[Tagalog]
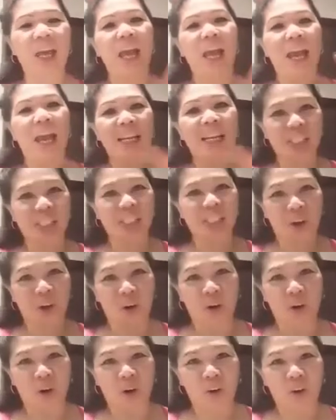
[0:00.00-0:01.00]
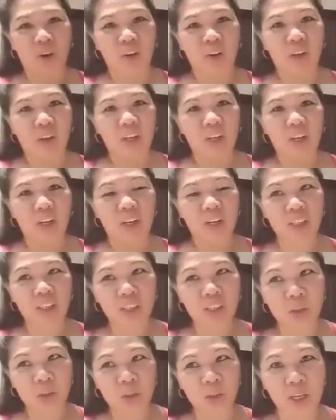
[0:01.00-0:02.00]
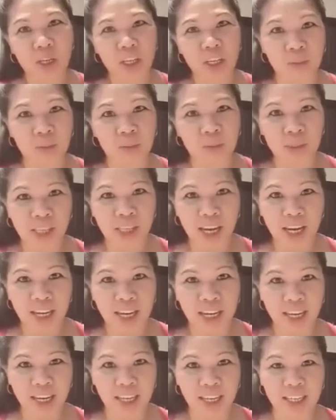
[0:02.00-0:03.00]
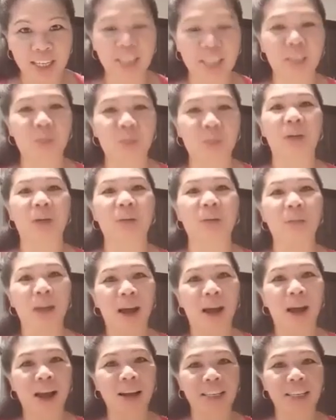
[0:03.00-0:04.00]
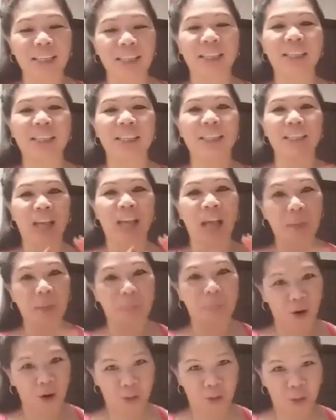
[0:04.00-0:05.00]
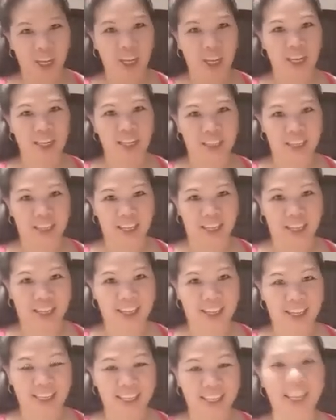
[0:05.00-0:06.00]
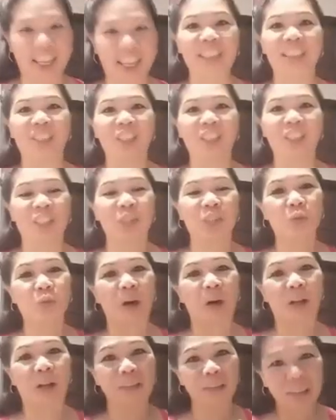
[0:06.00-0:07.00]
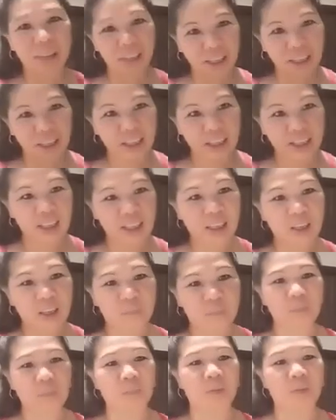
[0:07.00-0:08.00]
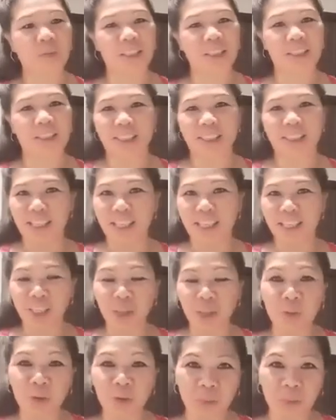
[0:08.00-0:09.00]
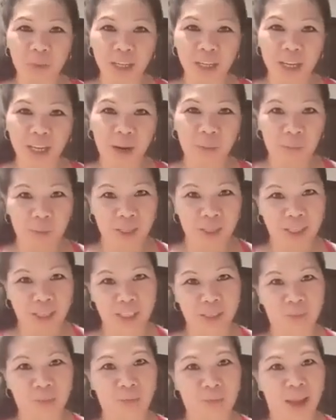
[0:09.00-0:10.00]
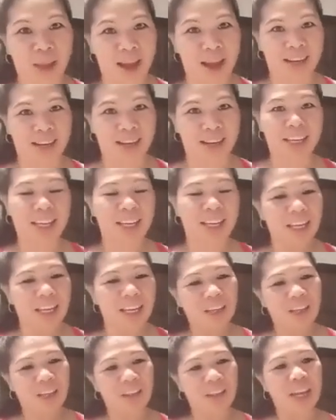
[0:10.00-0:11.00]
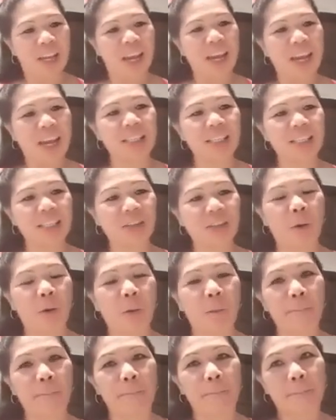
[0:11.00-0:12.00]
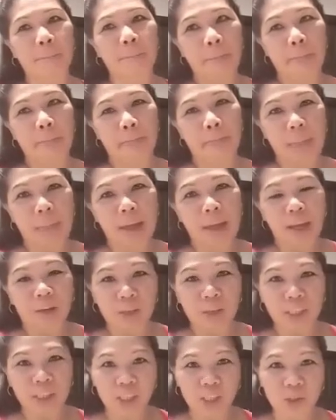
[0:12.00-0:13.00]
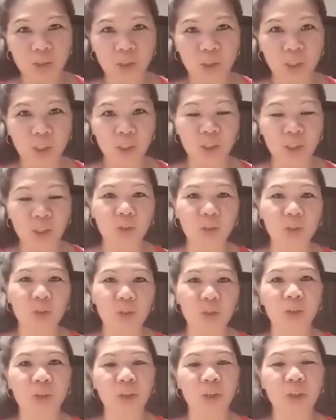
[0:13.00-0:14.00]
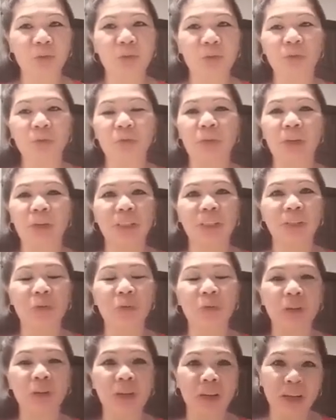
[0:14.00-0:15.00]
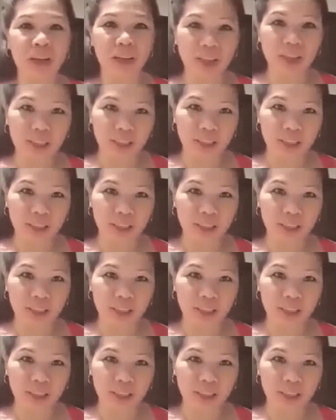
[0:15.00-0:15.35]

So, that's what I'm saying that my blog is about anything. Not just one thing, but it will be a mixed blog. Okay, so we just continue doing on what we are